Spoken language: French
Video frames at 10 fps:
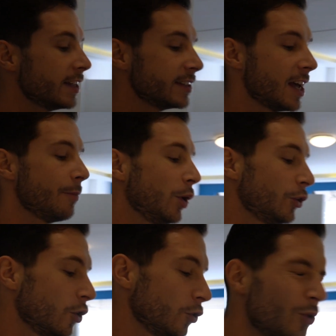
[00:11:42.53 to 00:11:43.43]
c'est
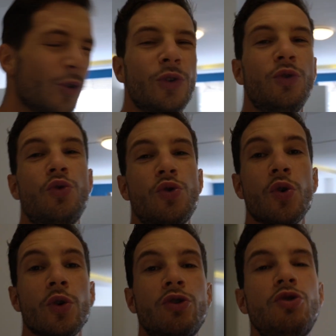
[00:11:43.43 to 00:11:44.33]
important de
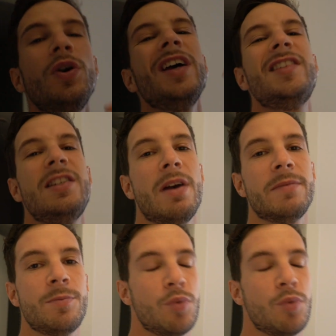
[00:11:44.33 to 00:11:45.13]
toujours surestimer un petit